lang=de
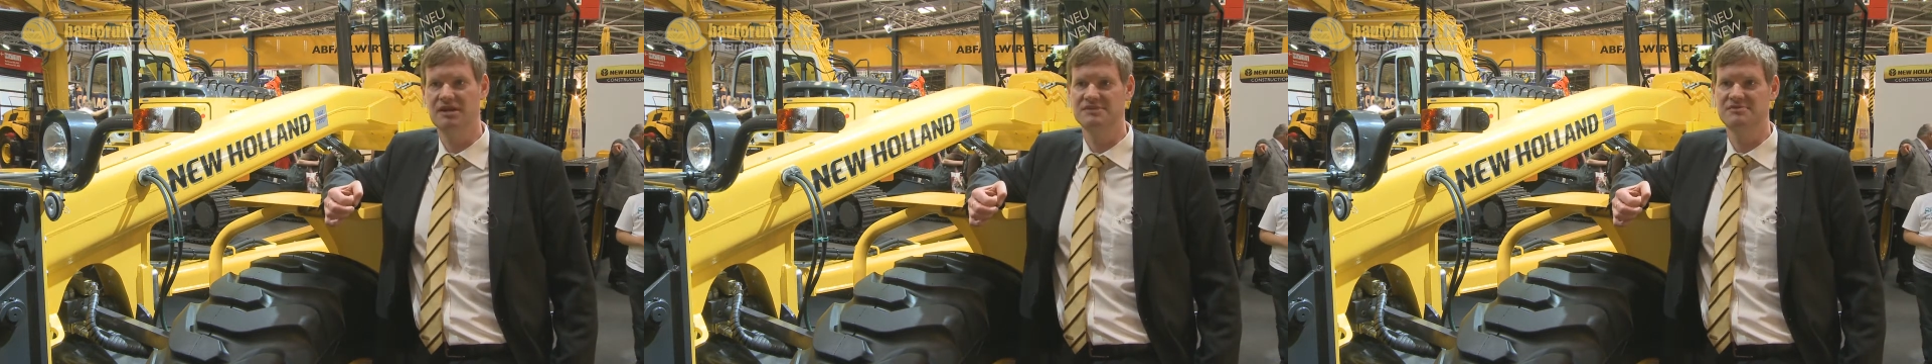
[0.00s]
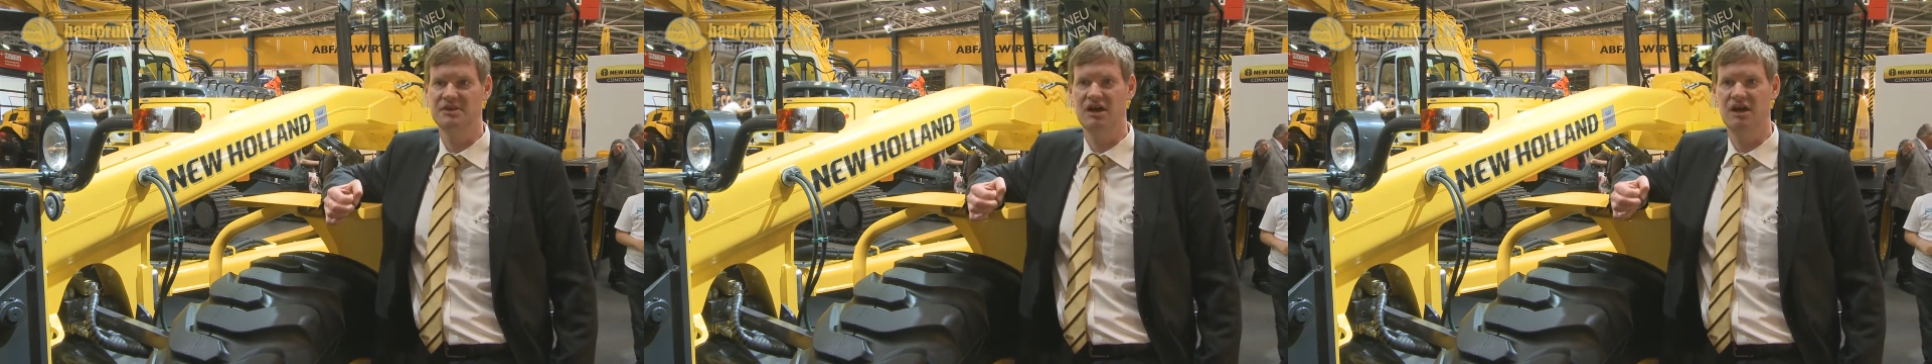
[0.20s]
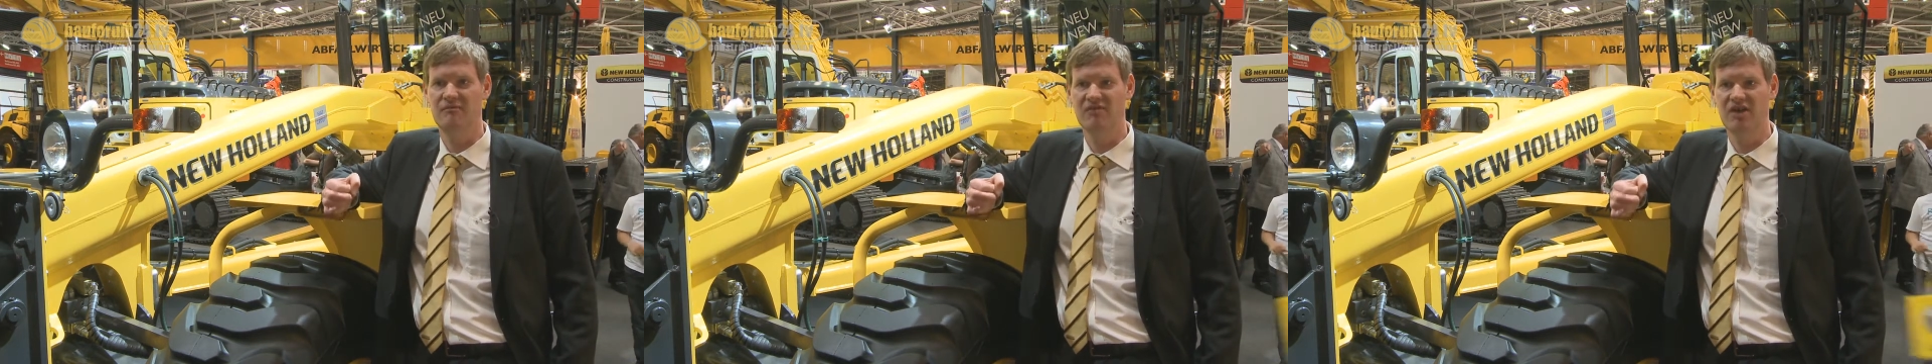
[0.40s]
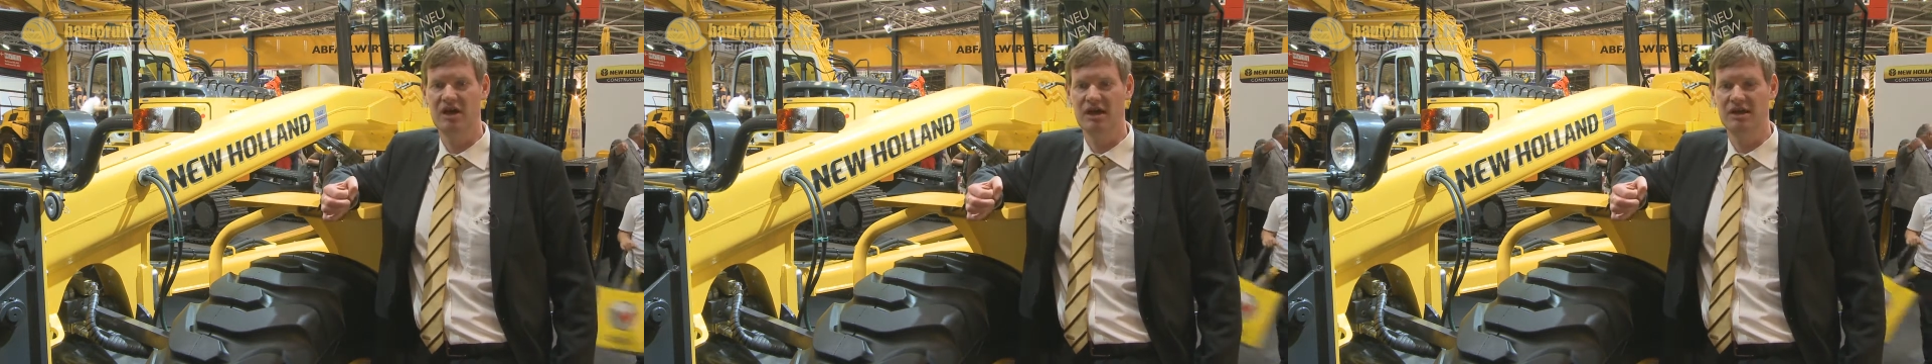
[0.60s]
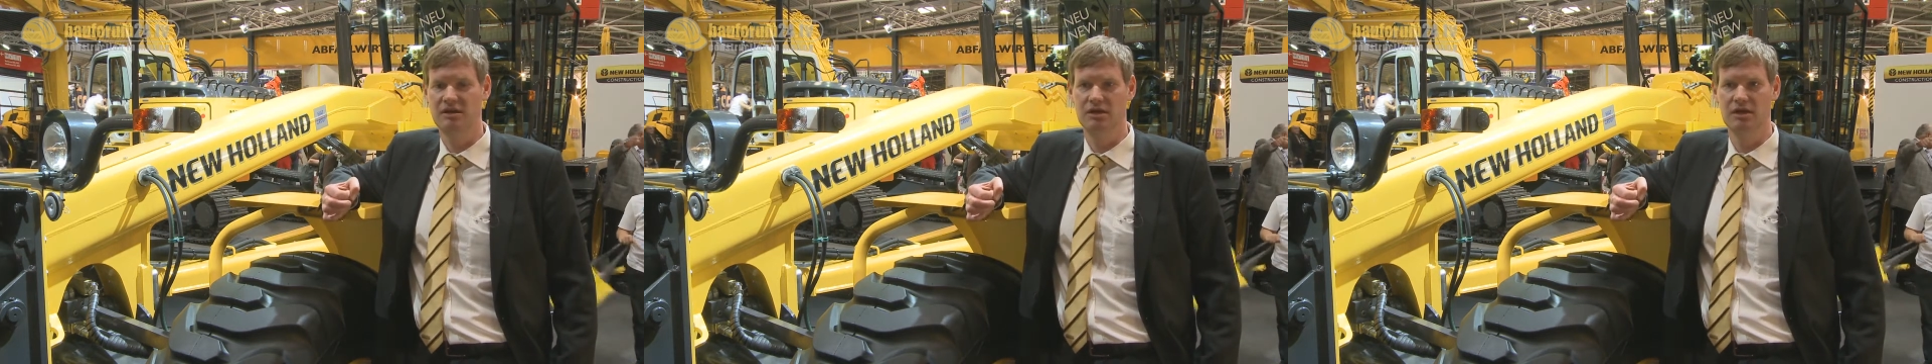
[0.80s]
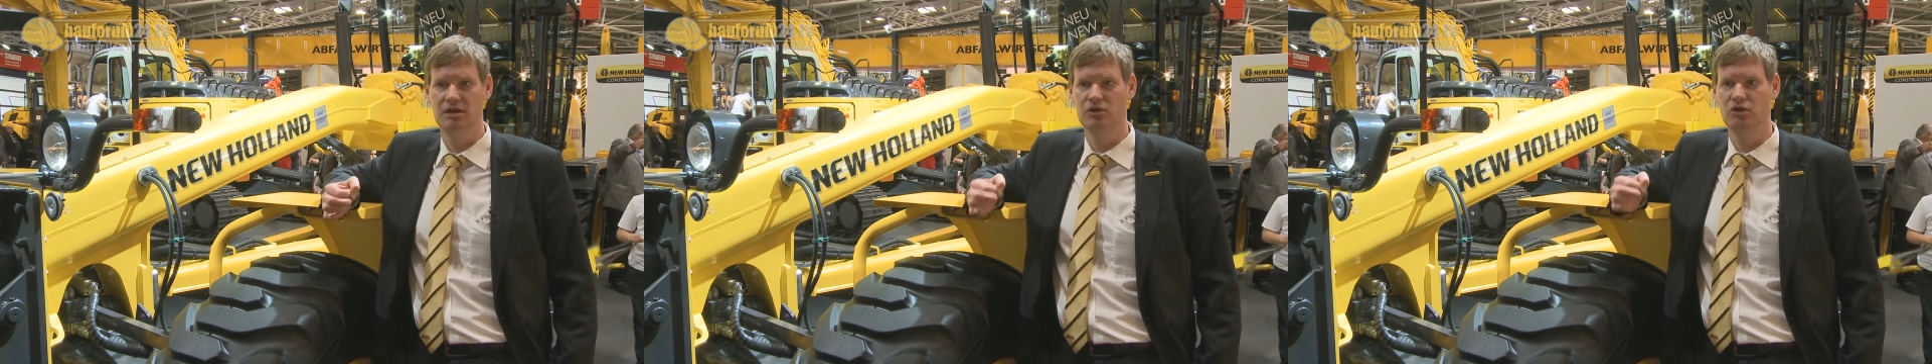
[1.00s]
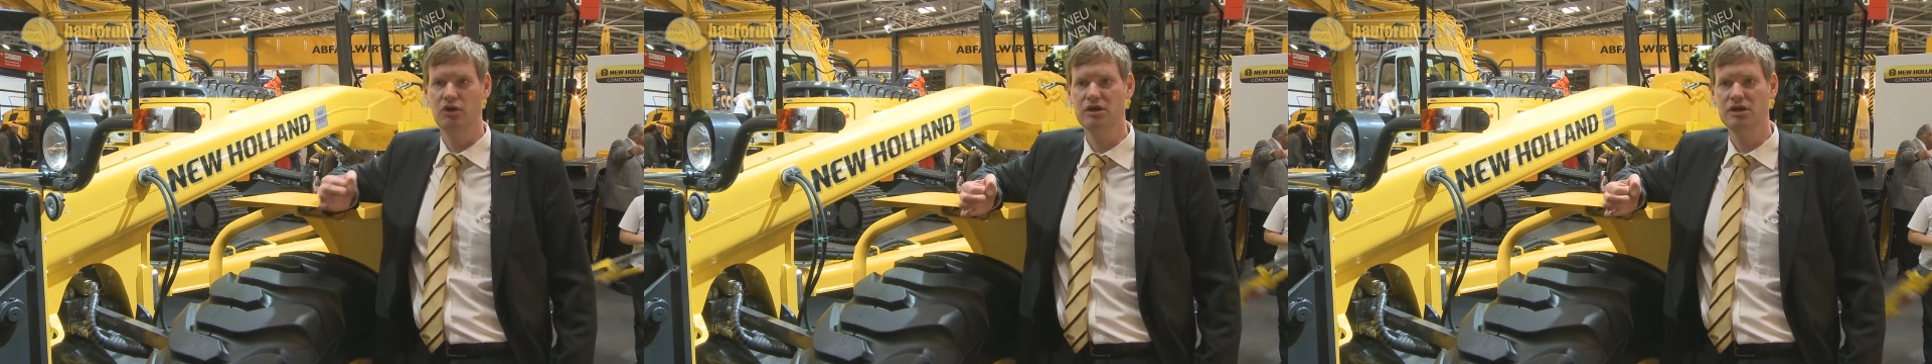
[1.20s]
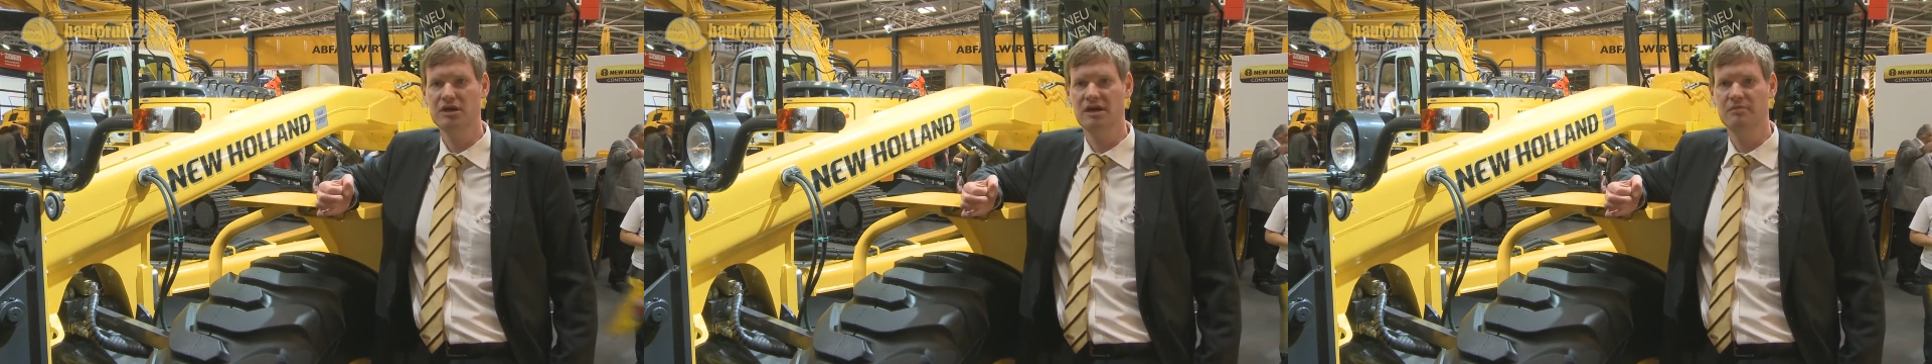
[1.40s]
Deswegen haben wir eine
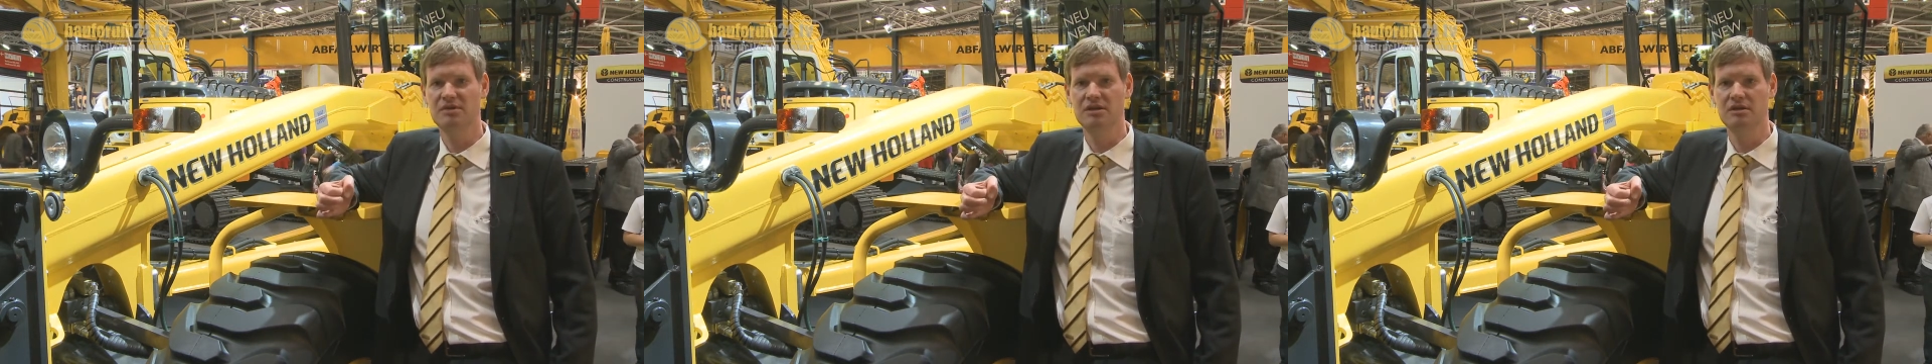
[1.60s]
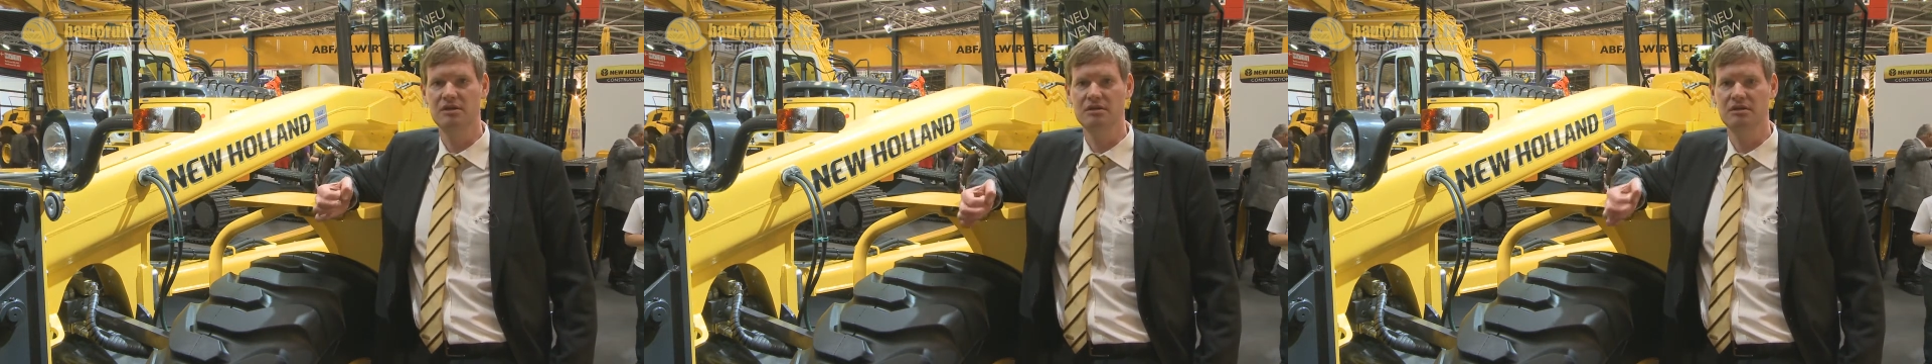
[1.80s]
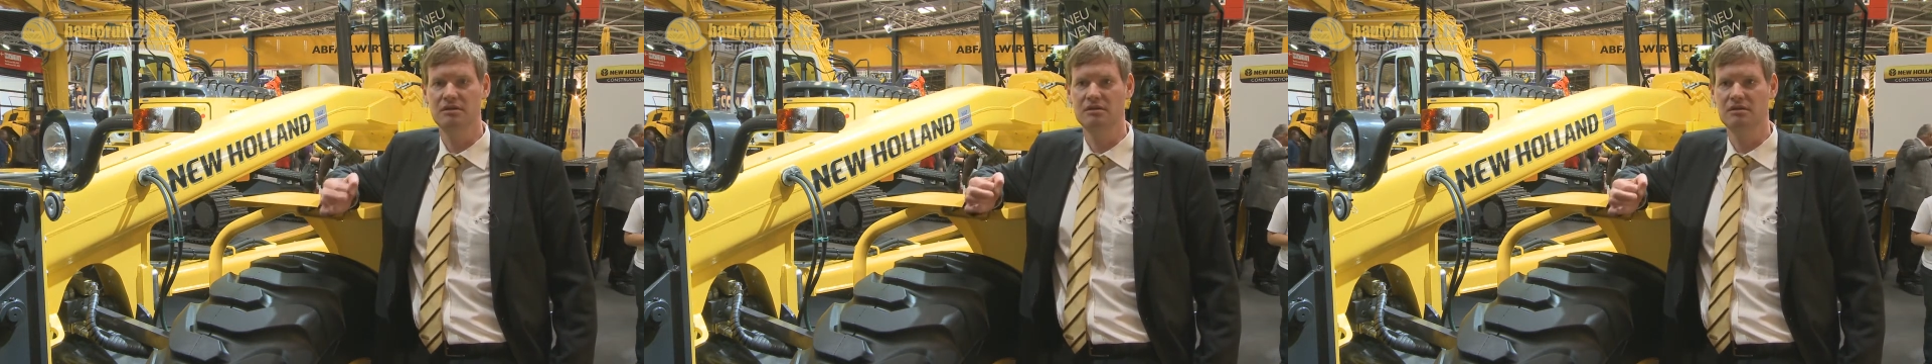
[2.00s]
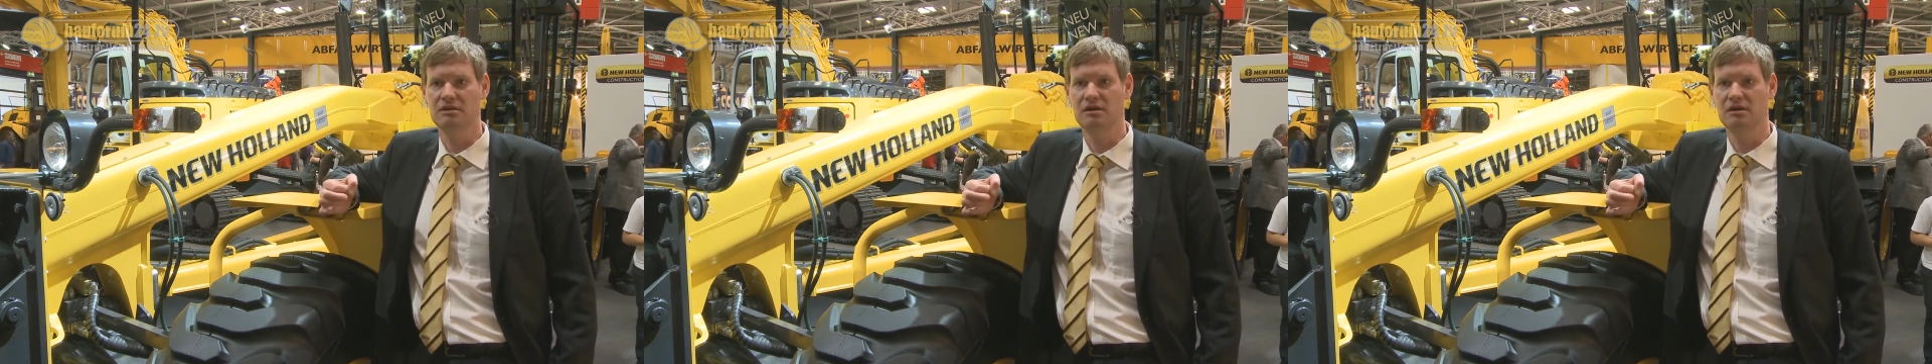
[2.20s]
neue Kabine